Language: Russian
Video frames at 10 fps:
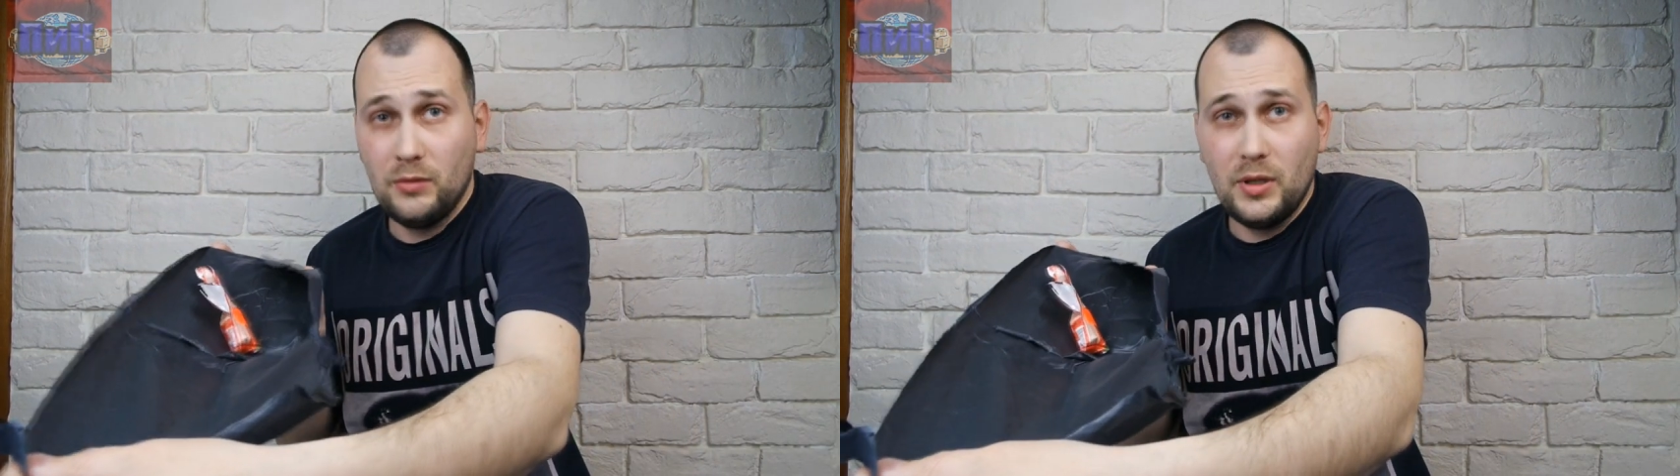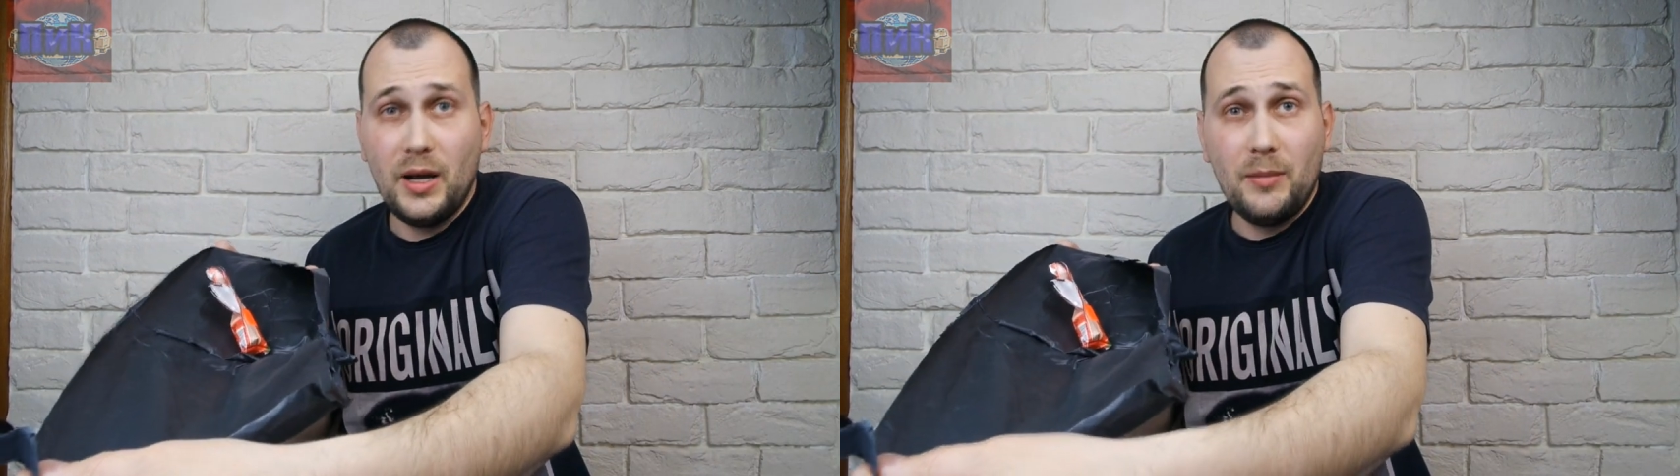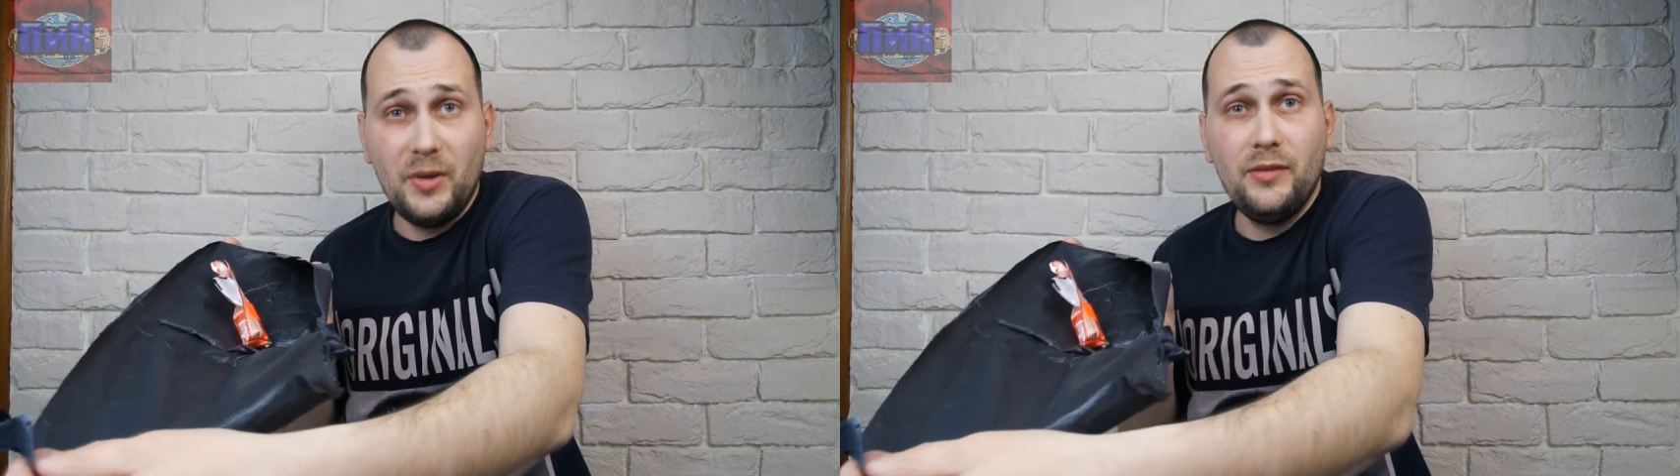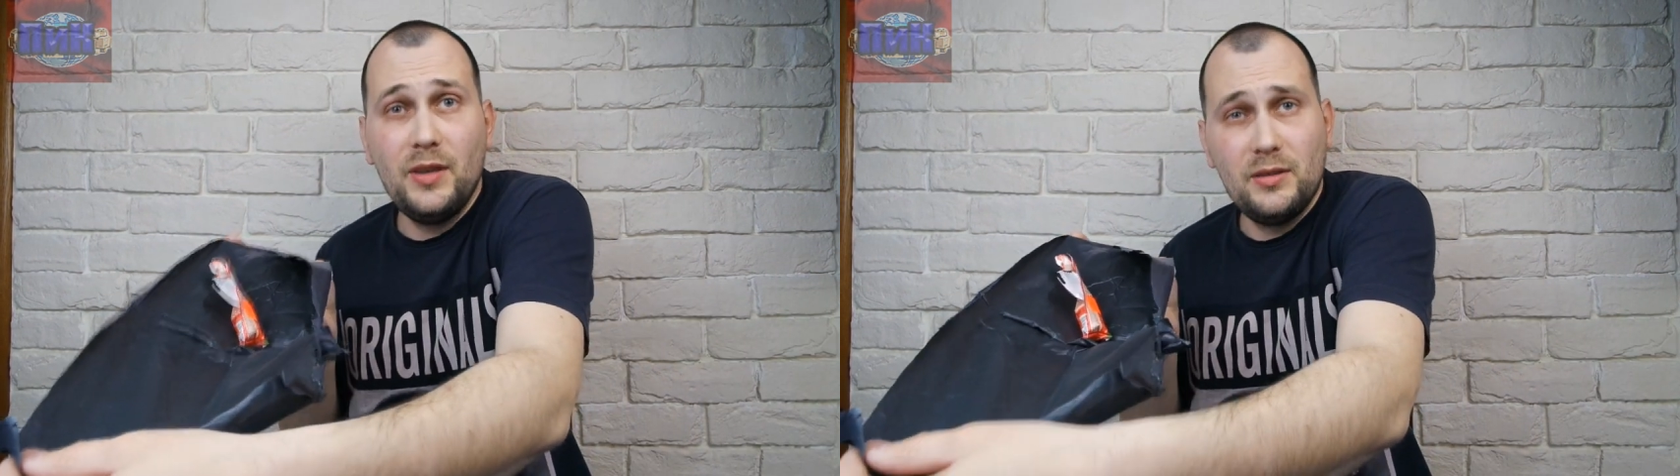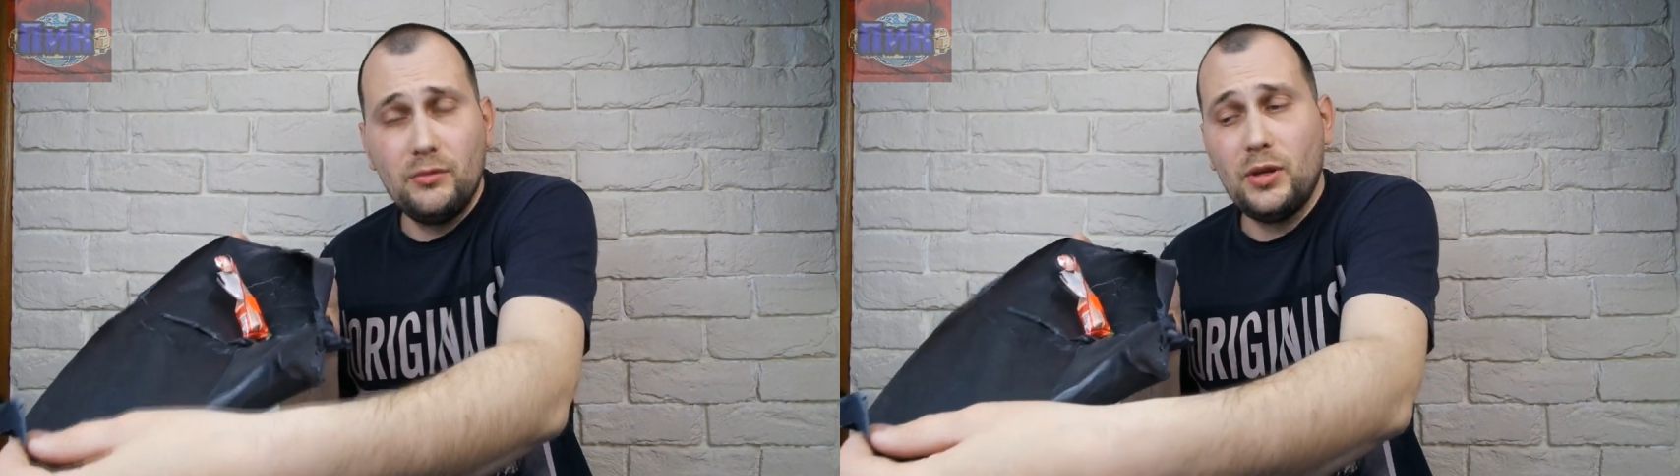Да, мы
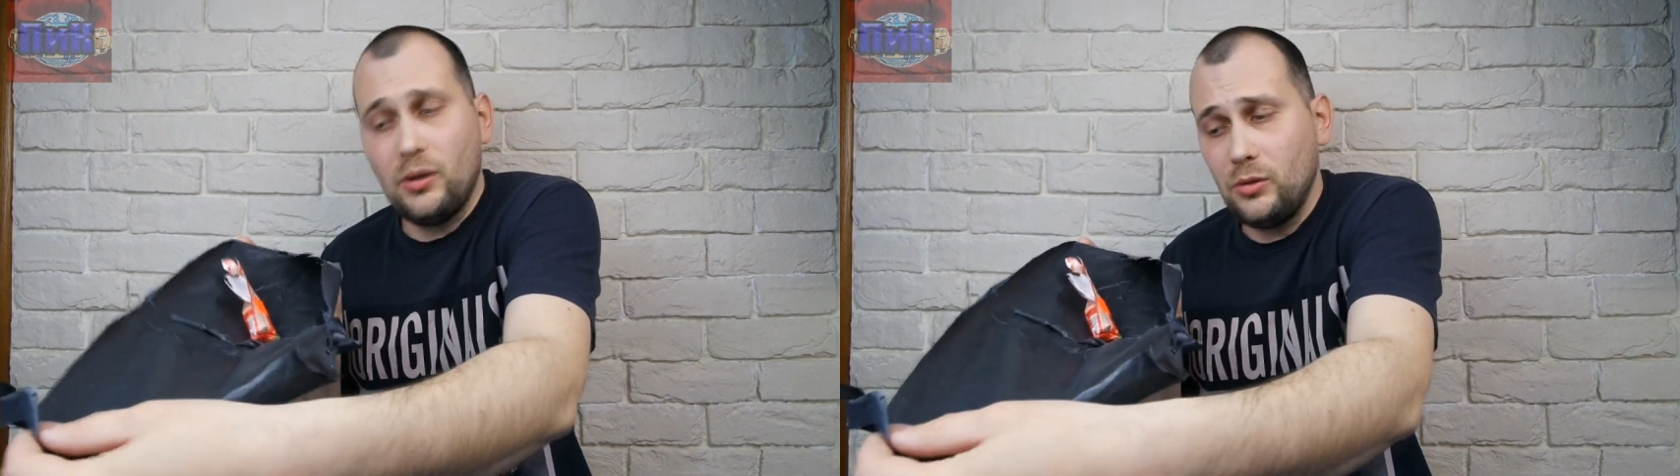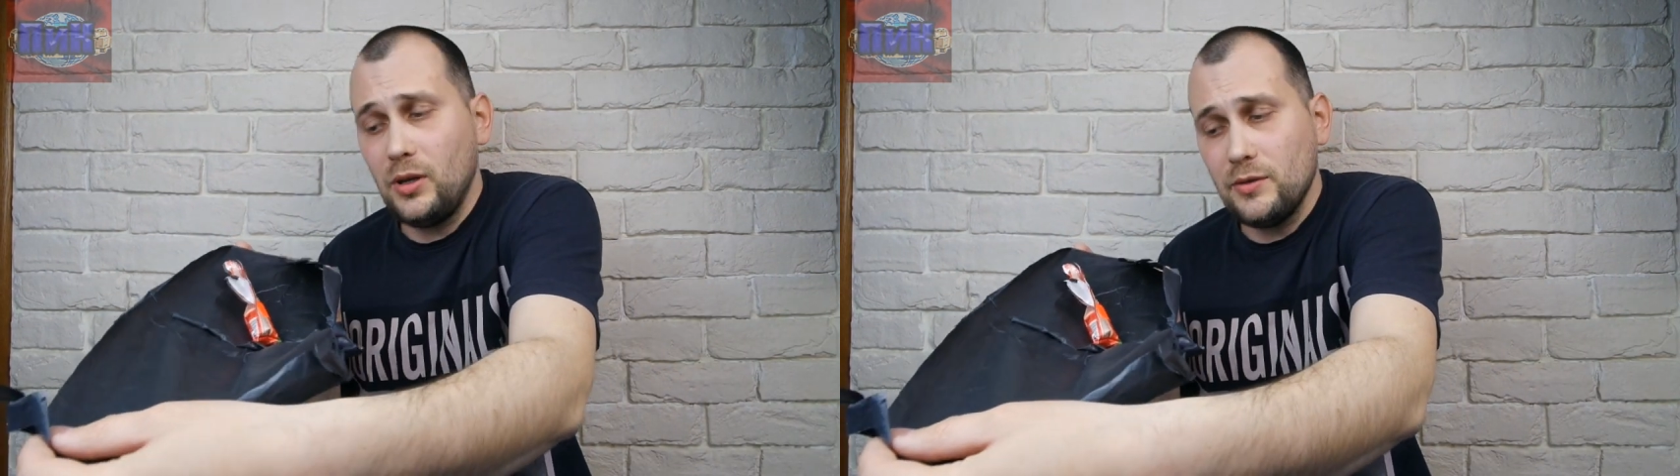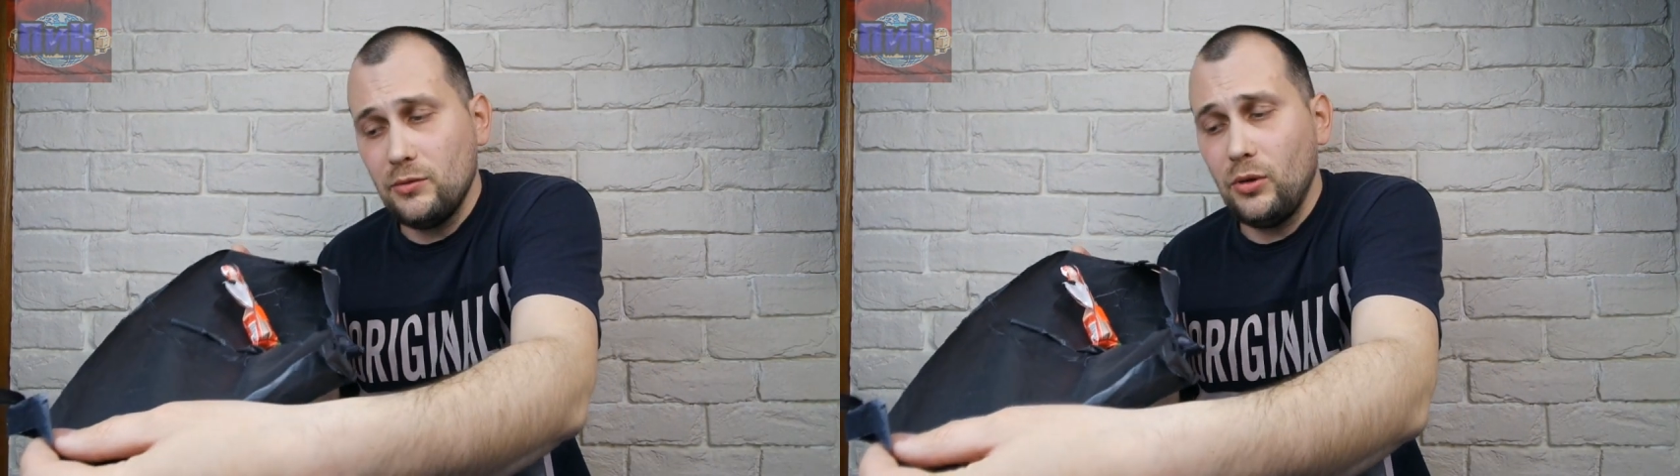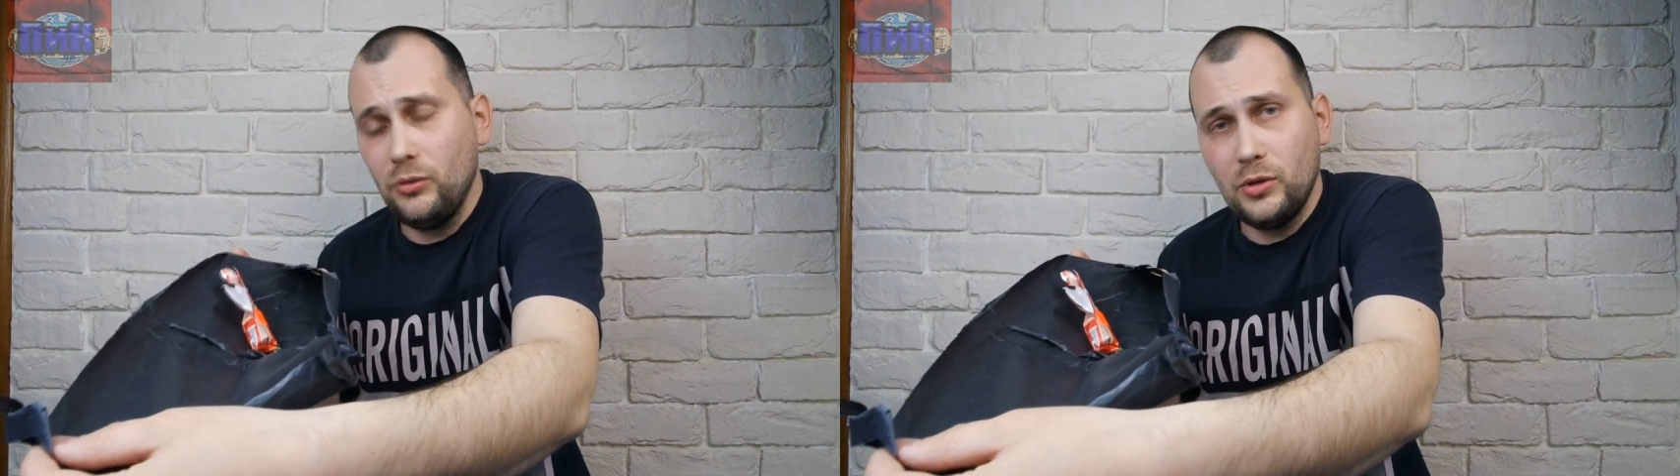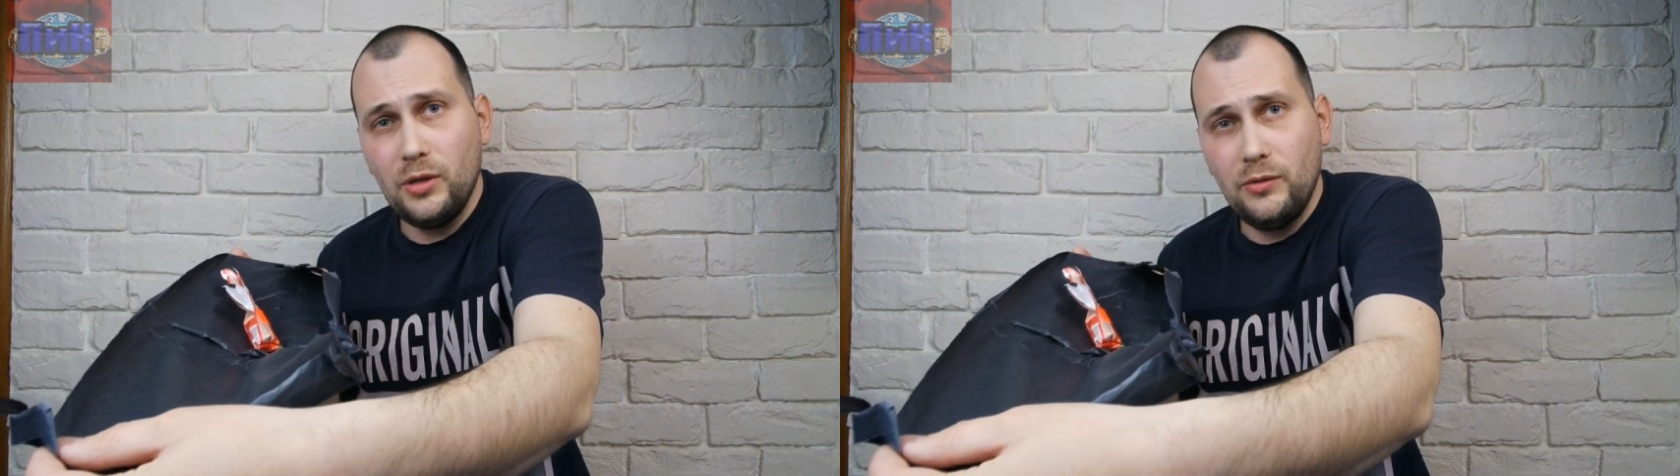видим вот такой
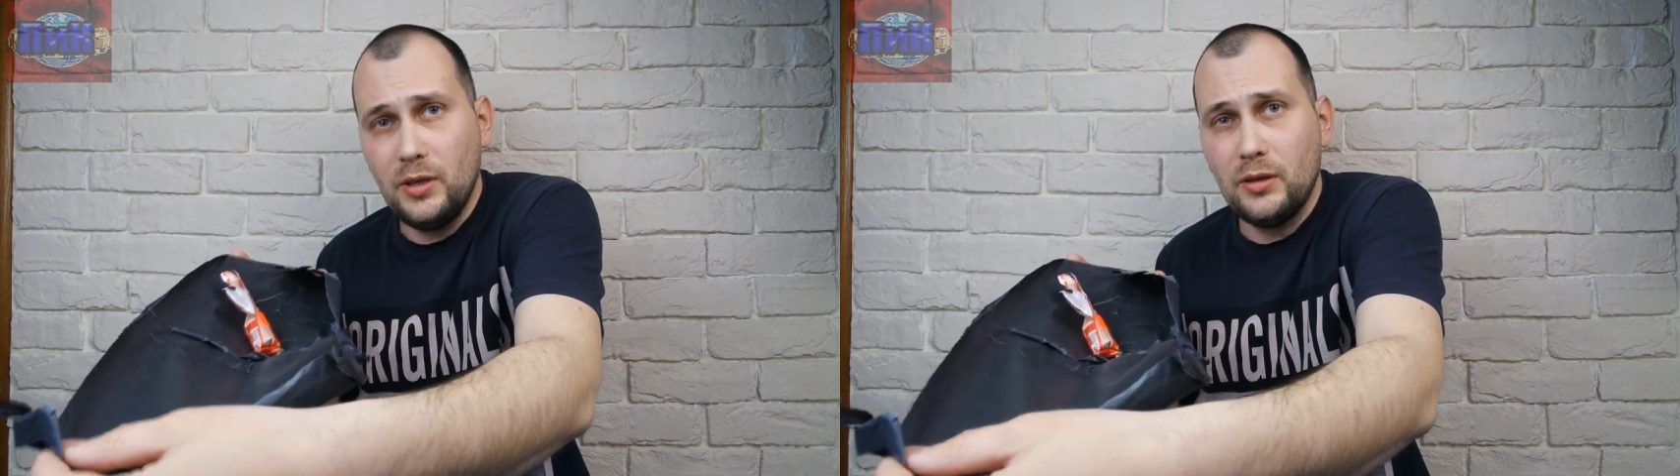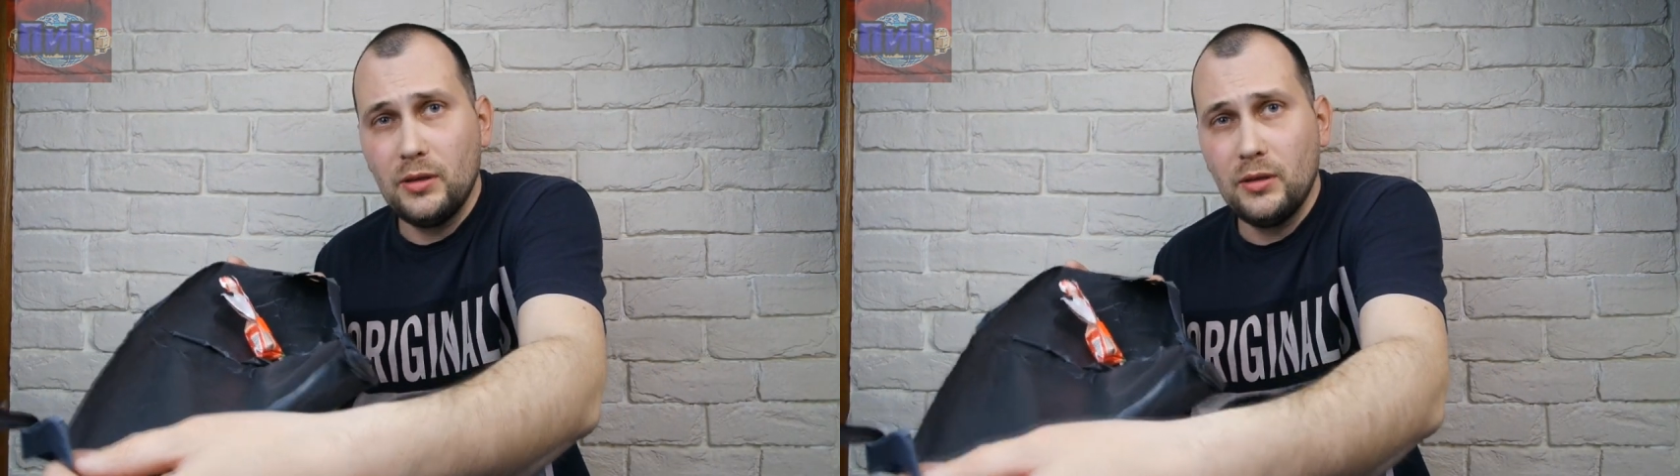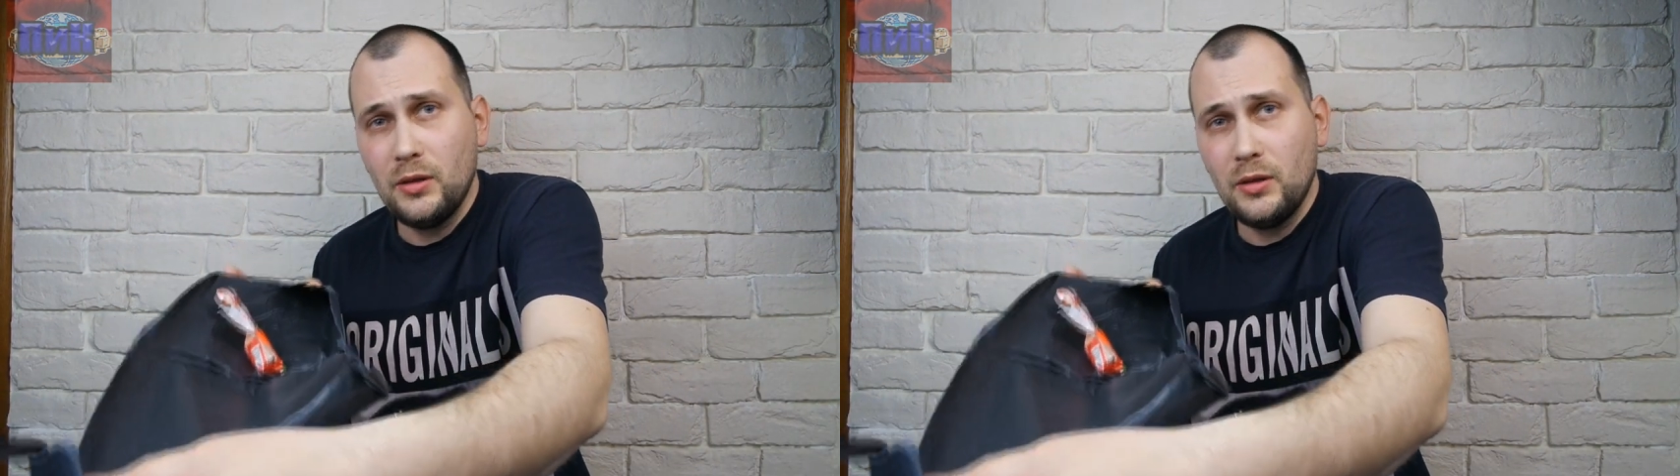развернутый вид.